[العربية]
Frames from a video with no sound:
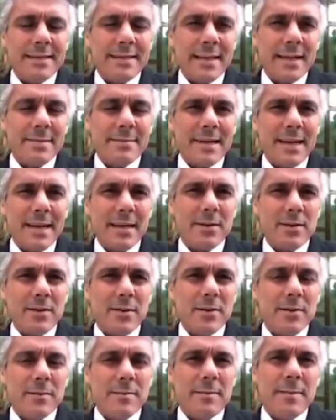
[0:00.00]
السلام
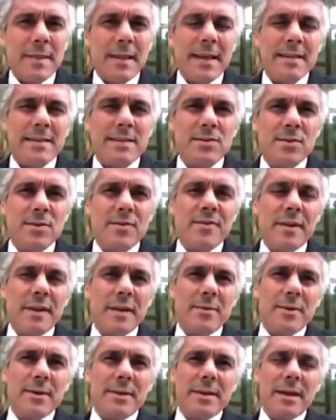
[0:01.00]
عليكم الزول في
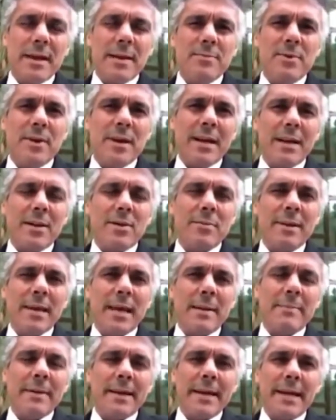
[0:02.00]
الاول الحمد لله راكم
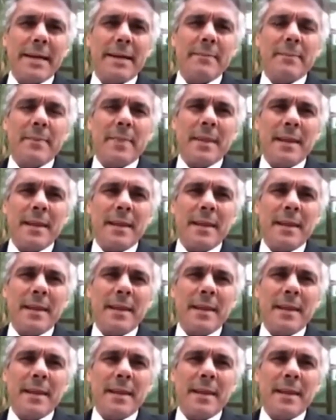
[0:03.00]
كاع بخير